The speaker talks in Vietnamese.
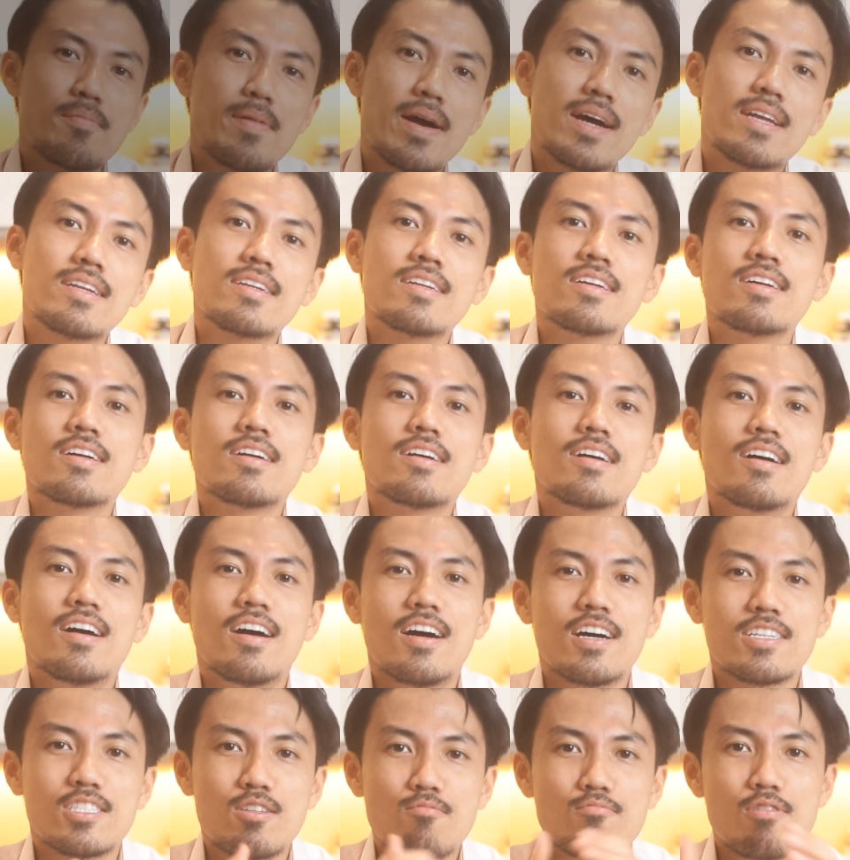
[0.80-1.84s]
các bạn.
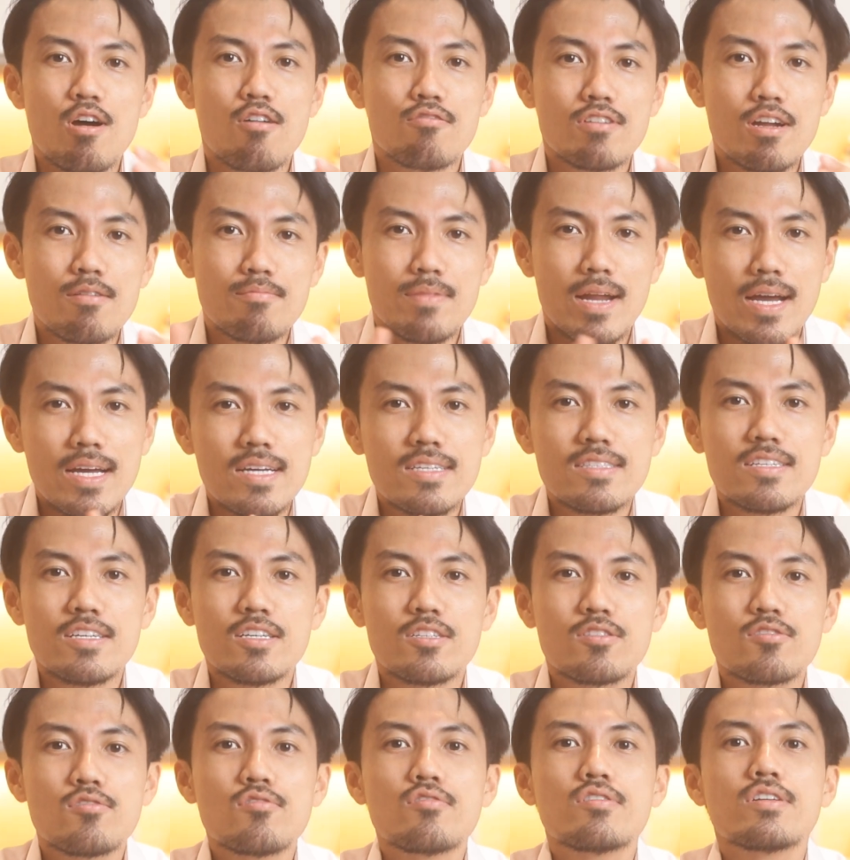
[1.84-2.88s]
Trong đầu năm nay
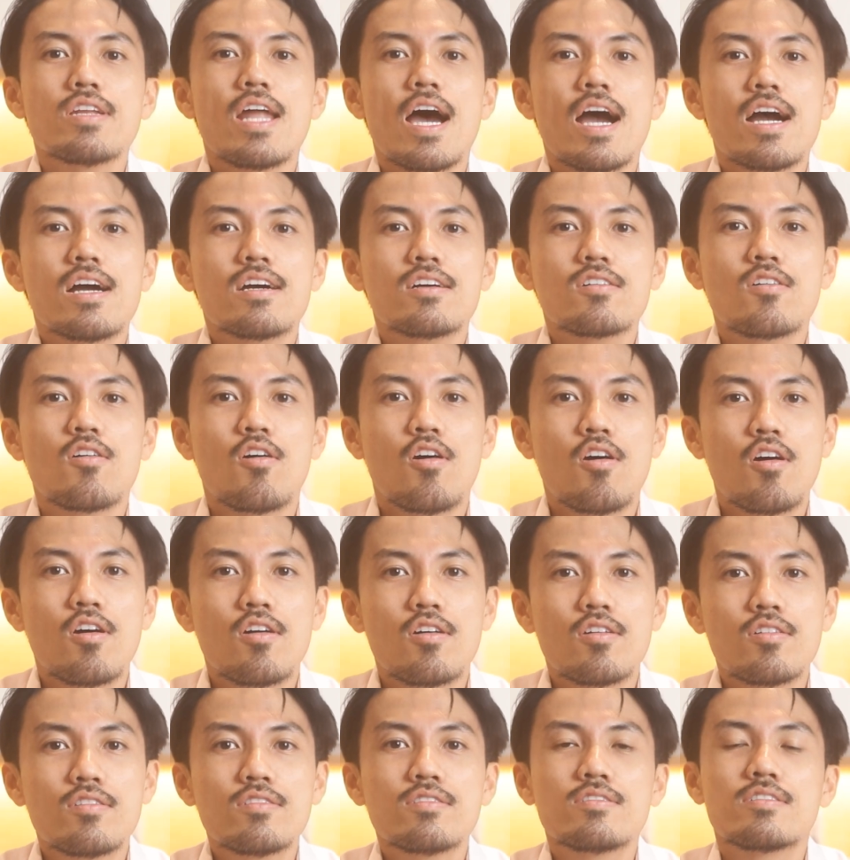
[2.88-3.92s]
thì tôi đã
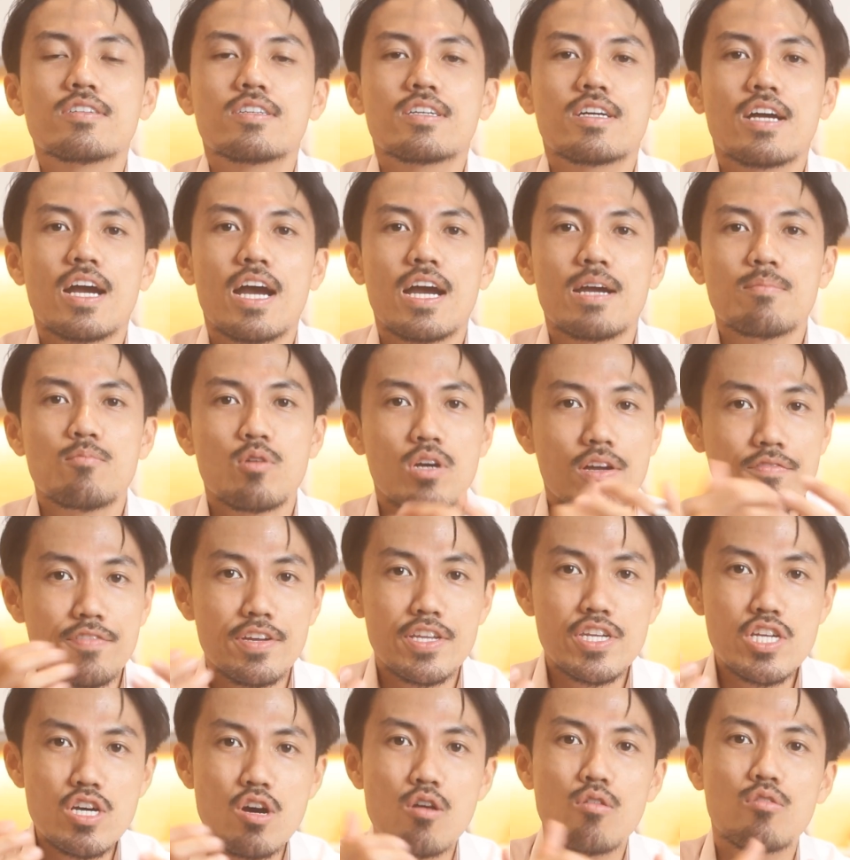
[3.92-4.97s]
có một cái
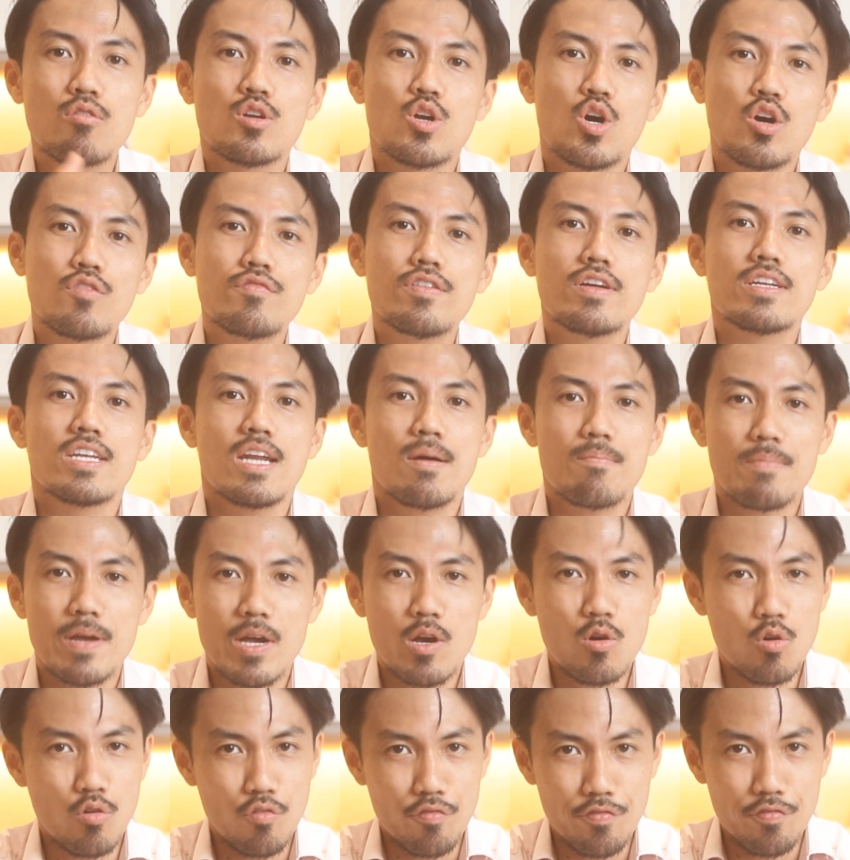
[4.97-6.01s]
video nói về 5
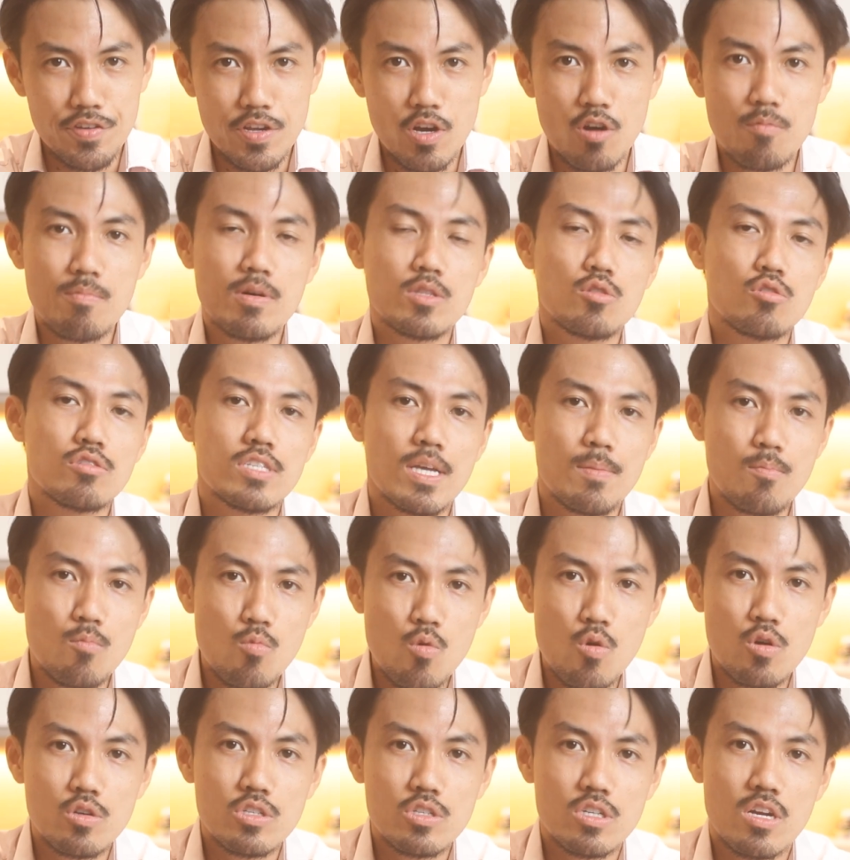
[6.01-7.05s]
cái cổ phiếu mà tôi sẽ
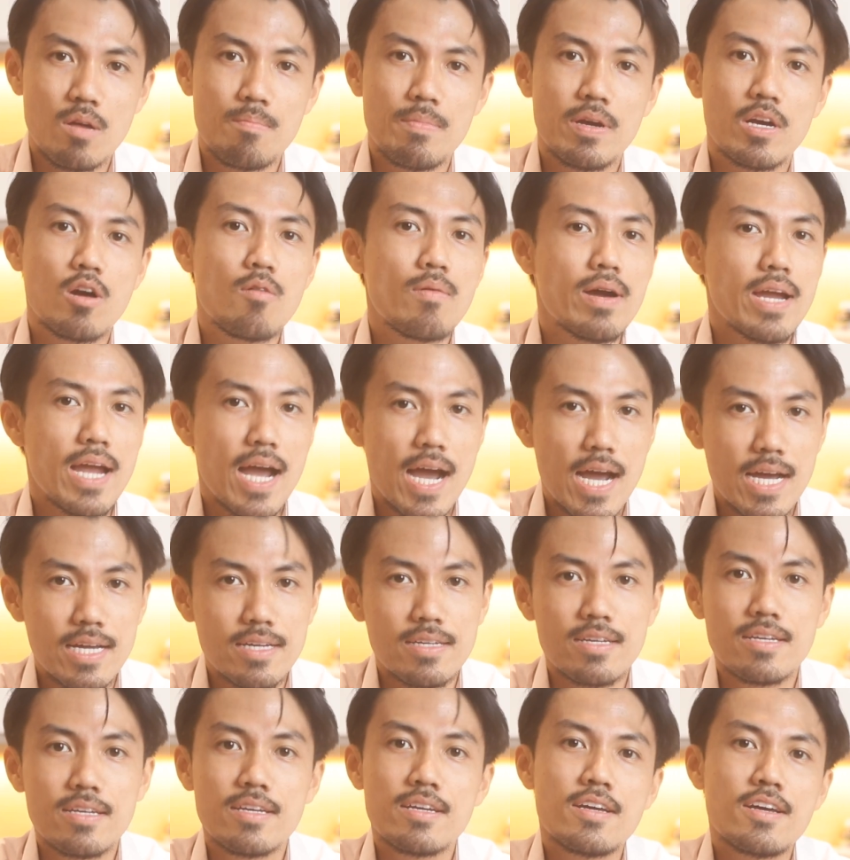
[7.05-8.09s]
mua trong năm 2022.